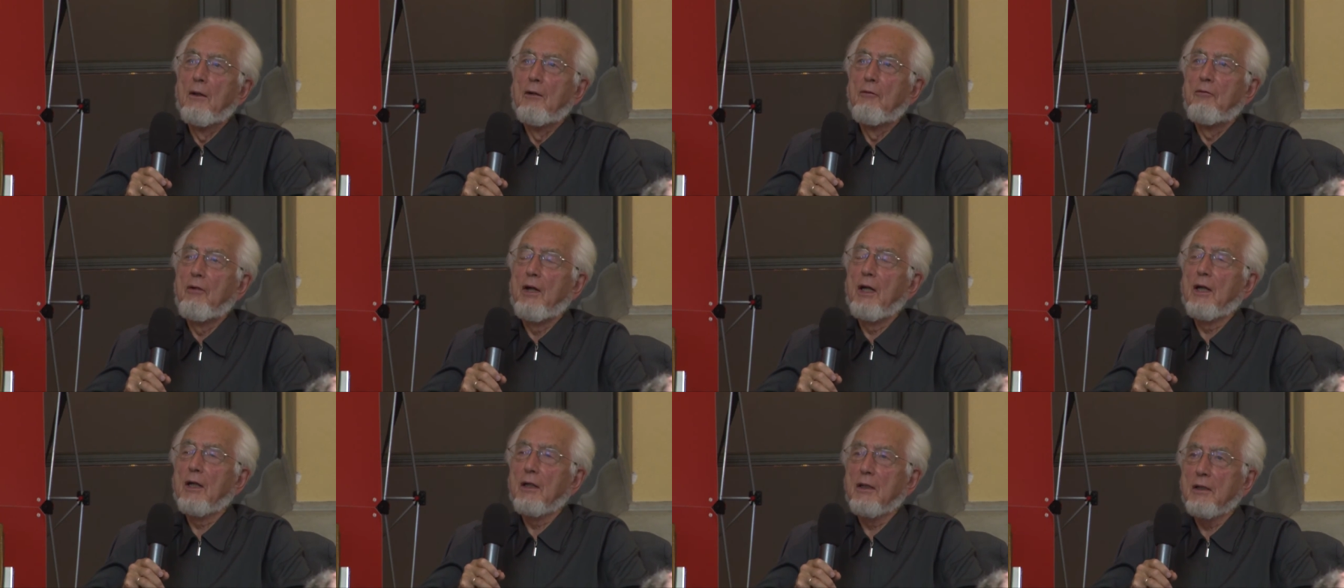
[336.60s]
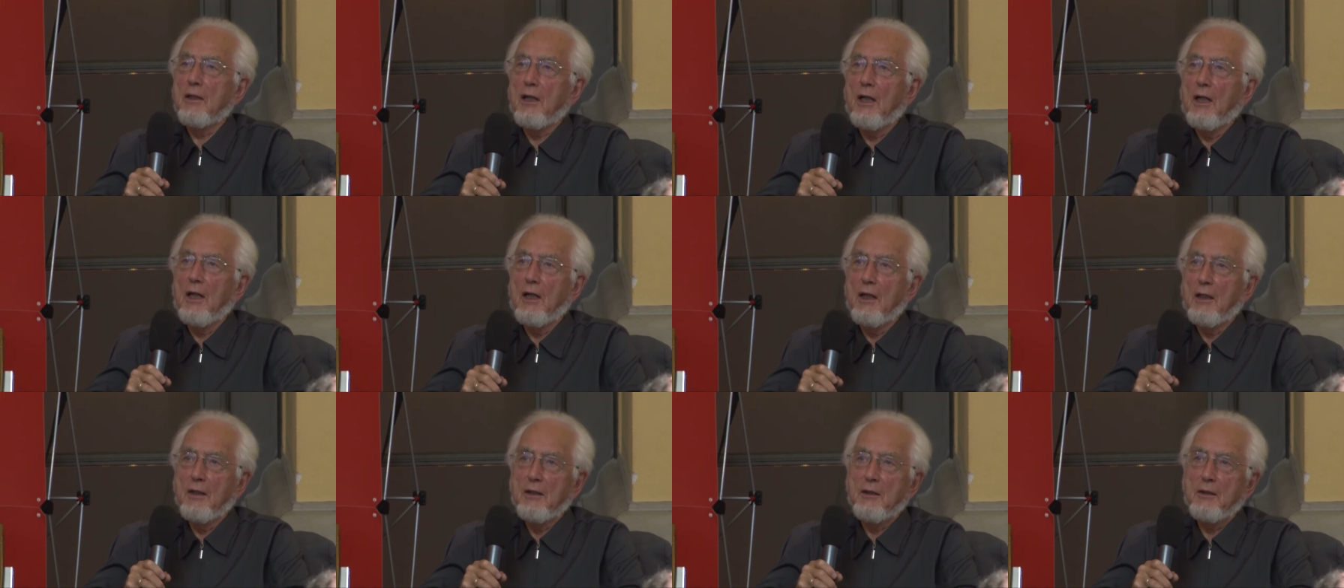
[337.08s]
wäre
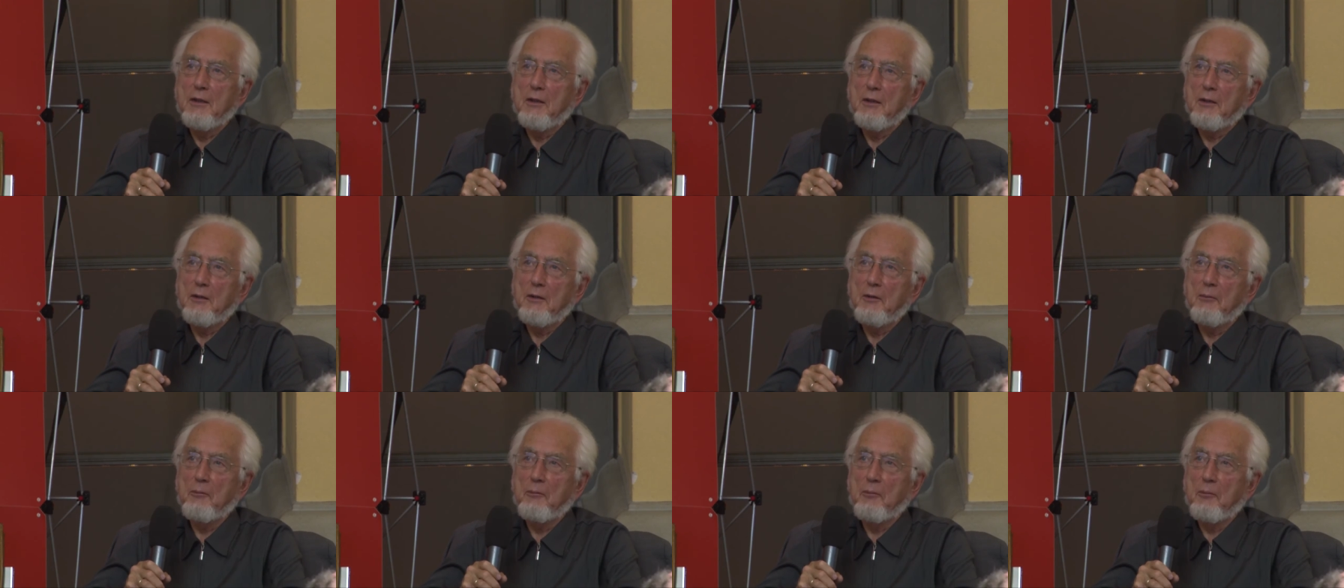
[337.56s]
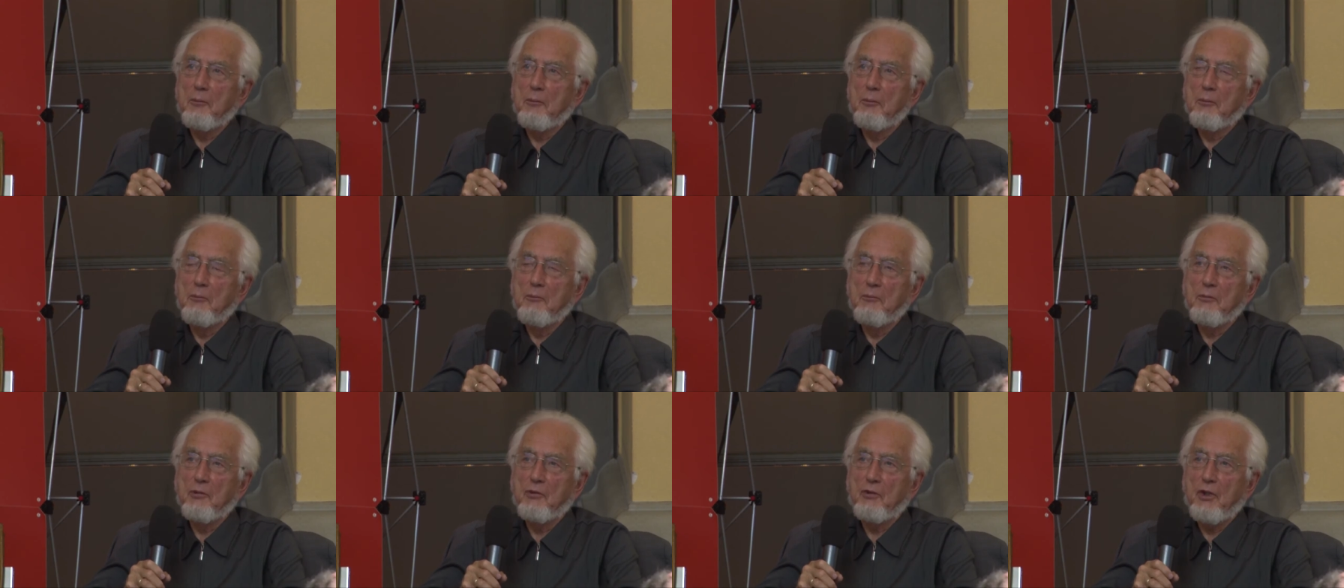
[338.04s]
da
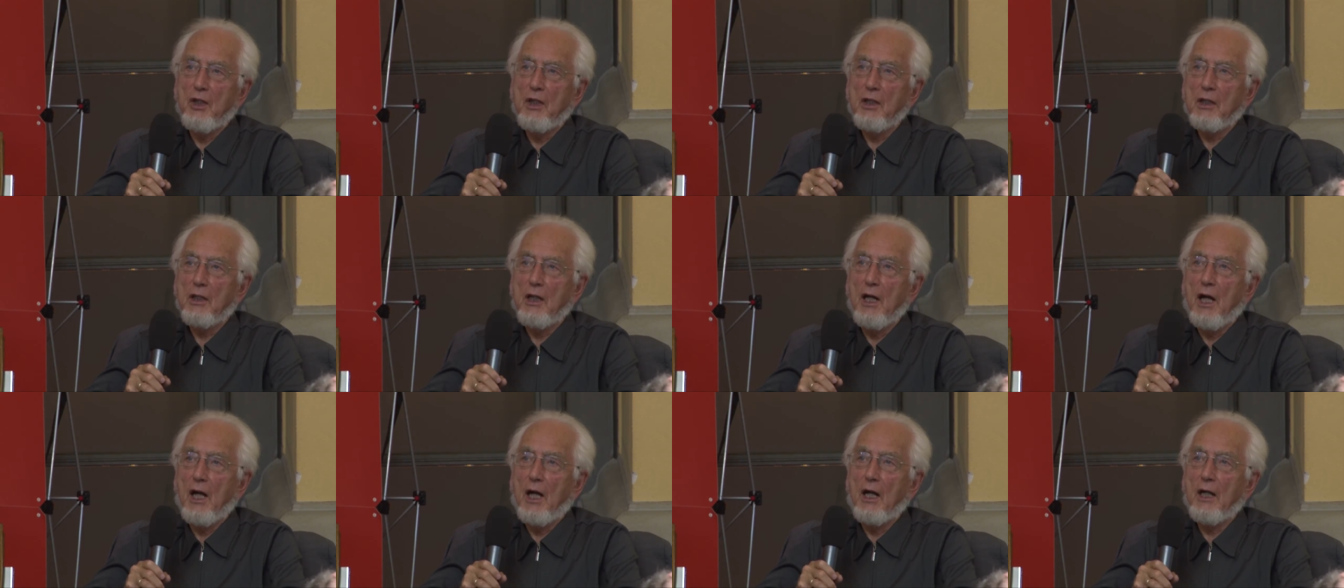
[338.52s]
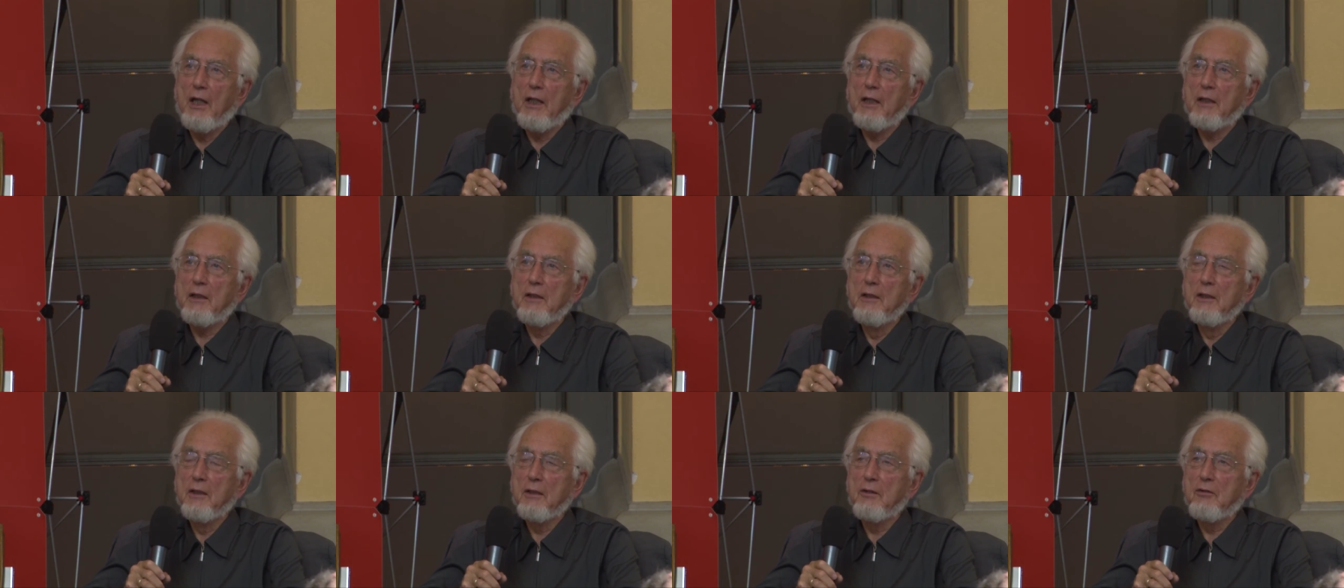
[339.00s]
sehr
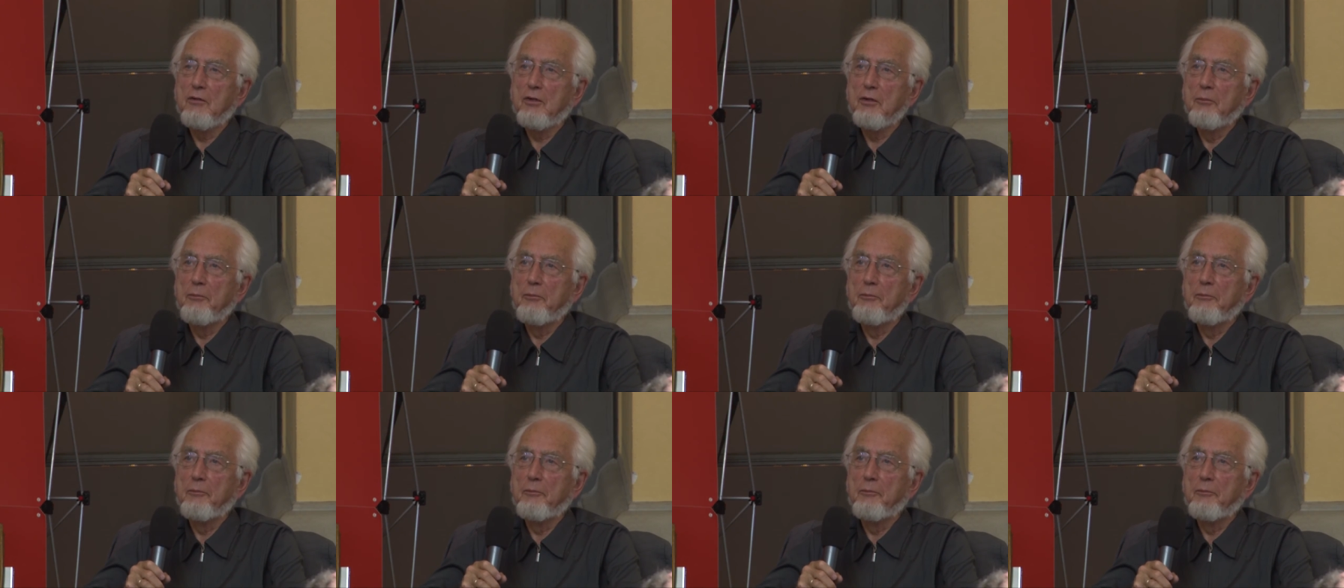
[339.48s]
geeignet.